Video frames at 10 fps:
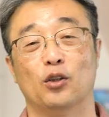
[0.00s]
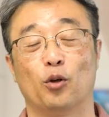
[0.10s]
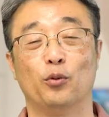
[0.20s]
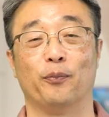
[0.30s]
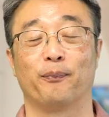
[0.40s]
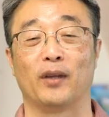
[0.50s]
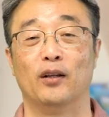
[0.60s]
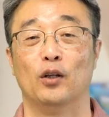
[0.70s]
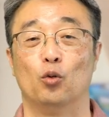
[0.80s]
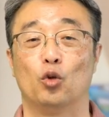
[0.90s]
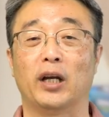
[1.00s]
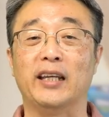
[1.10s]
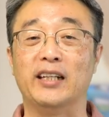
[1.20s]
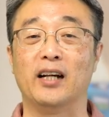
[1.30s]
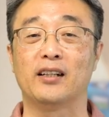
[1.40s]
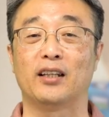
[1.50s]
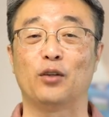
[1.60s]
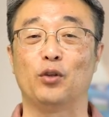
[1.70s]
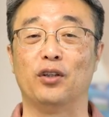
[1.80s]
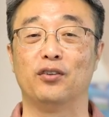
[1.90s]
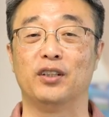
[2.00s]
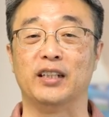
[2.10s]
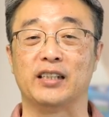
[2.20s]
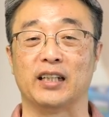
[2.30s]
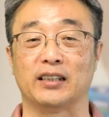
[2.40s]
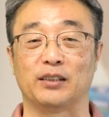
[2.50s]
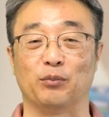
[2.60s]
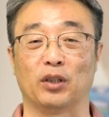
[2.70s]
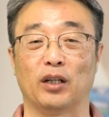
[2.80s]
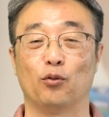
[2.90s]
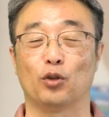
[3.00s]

여러분 우리가 일할 때도 이런 일이 있지 않습니까?